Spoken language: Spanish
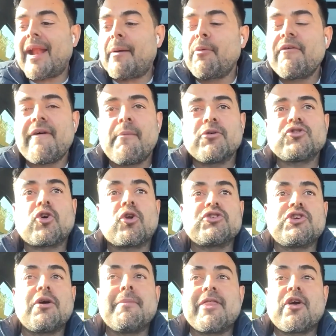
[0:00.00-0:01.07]
era muy famoso, y
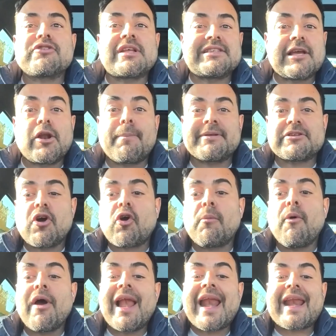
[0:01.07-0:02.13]
conocido a mediados del siglo pasado
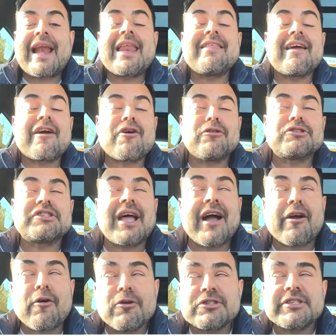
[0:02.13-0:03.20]
como el Rally de
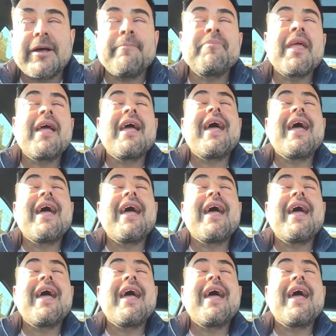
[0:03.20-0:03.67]
Costa a Costa.